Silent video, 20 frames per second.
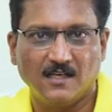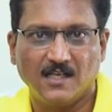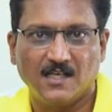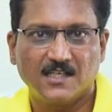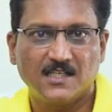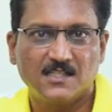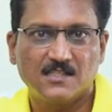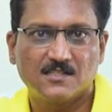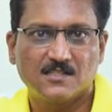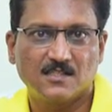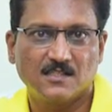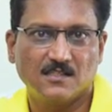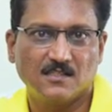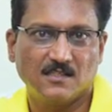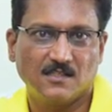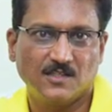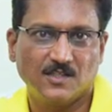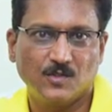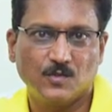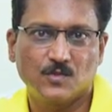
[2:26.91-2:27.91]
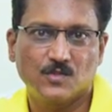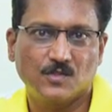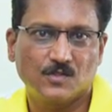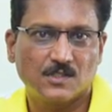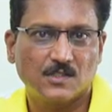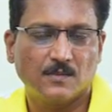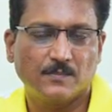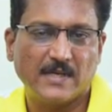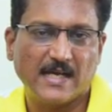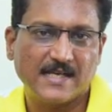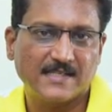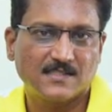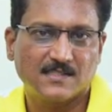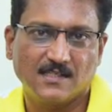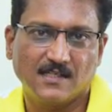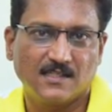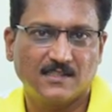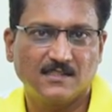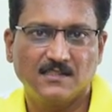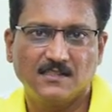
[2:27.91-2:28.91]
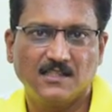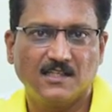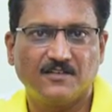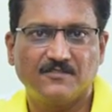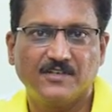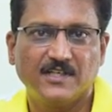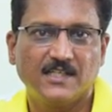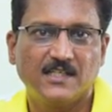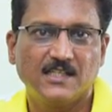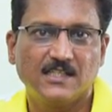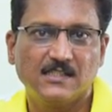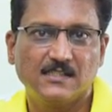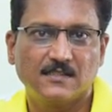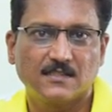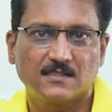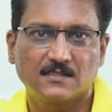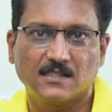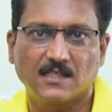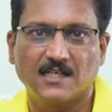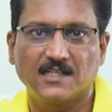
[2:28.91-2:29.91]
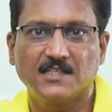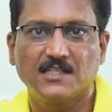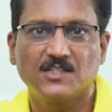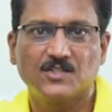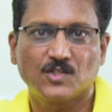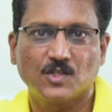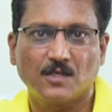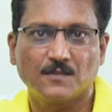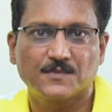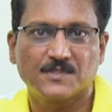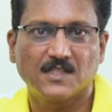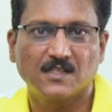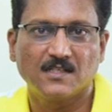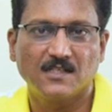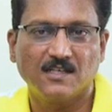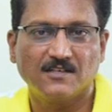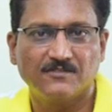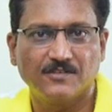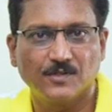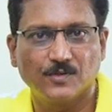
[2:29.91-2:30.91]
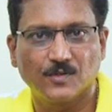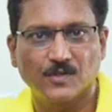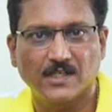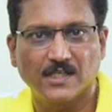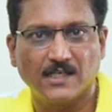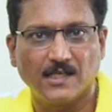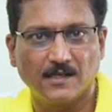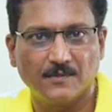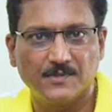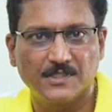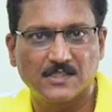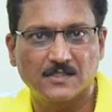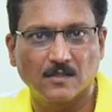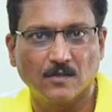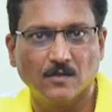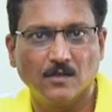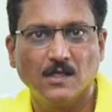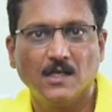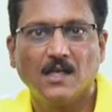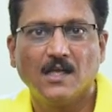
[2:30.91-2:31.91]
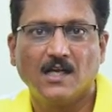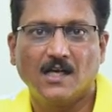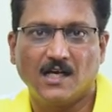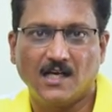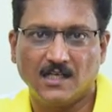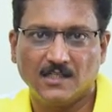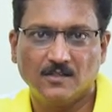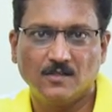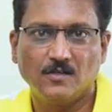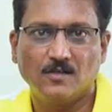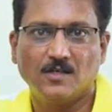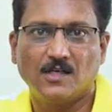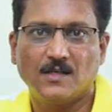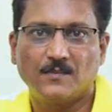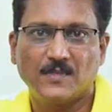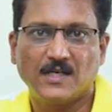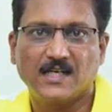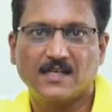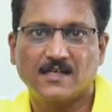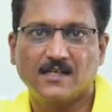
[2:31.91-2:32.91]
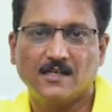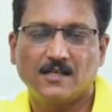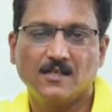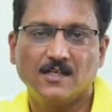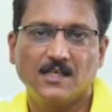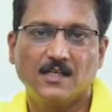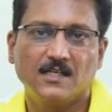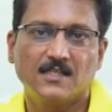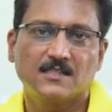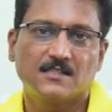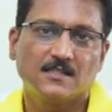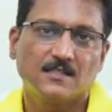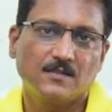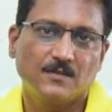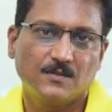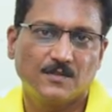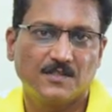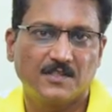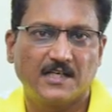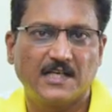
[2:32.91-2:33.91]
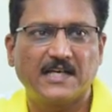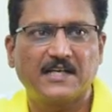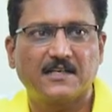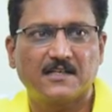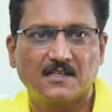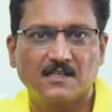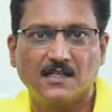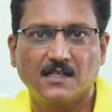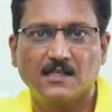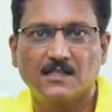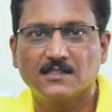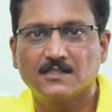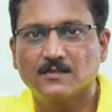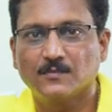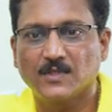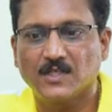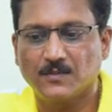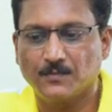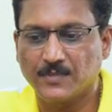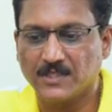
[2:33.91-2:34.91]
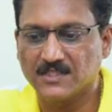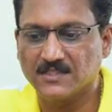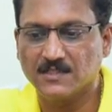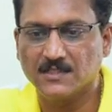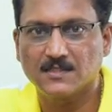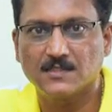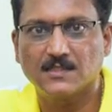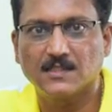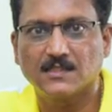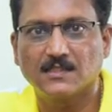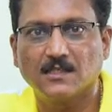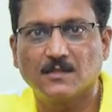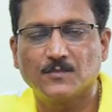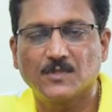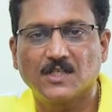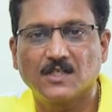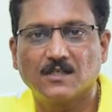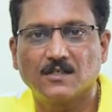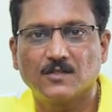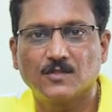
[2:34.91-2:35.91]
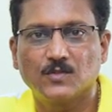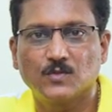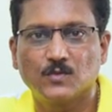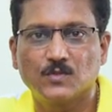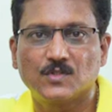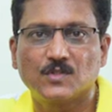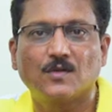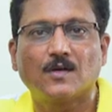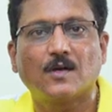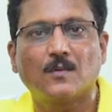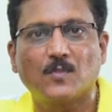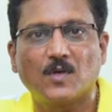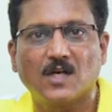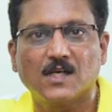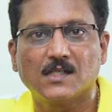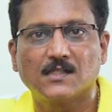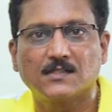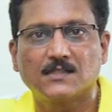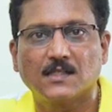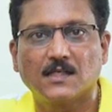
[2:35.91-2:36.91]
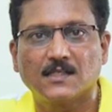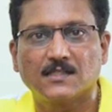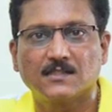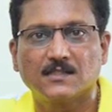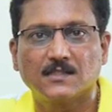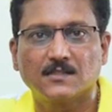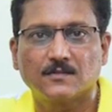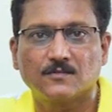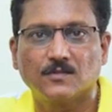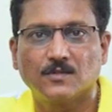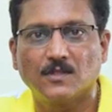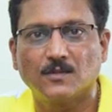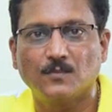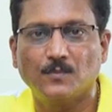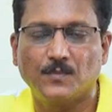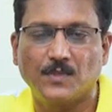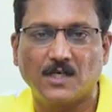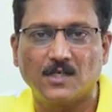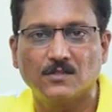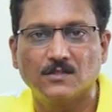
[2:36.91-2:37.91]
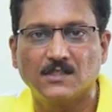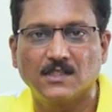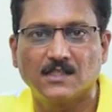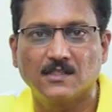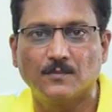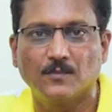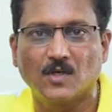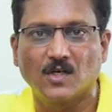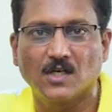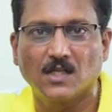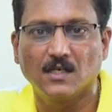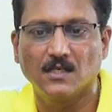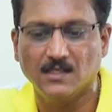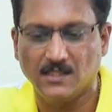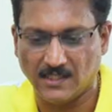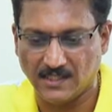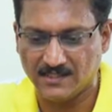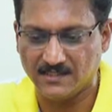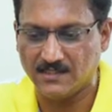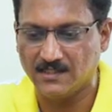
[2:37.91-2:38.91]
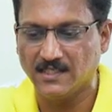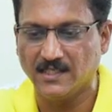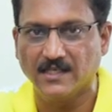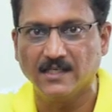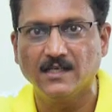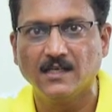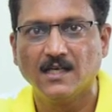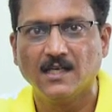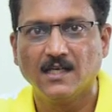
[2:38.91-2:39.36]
లగేజ్కి యూజ్ వచ్చే బ్యాగ్స్ అన్నీ అవే డీల్ చేస్తారు అన్ని షాప్స్ అన్నీ అవే ఉంటాయి హ్యాబిట్స్లో అందులో ఆ మార్కెట్లో వెళ్ళేసి డైరెక్ట్గా వెళ్ళేసి మనం పర్చేస్ చేద్దాం అన్నట్టు చూసి ఒక మోడల్ సెలెక్ట్ చేసుకున్నాం బాగుంది అది మోడల్ అది ఇదే